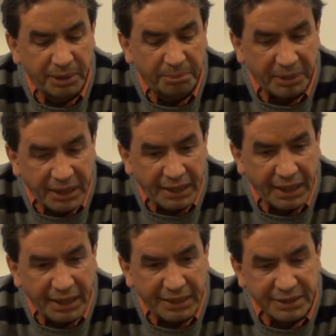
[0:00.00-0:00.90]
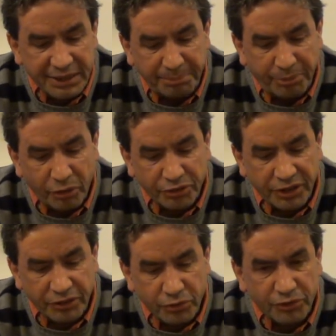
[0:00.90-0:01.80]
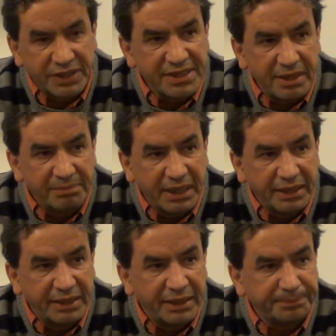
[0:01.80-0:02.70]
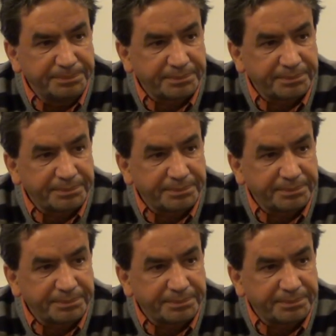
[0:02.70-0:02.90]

perché si possa sostanzialmente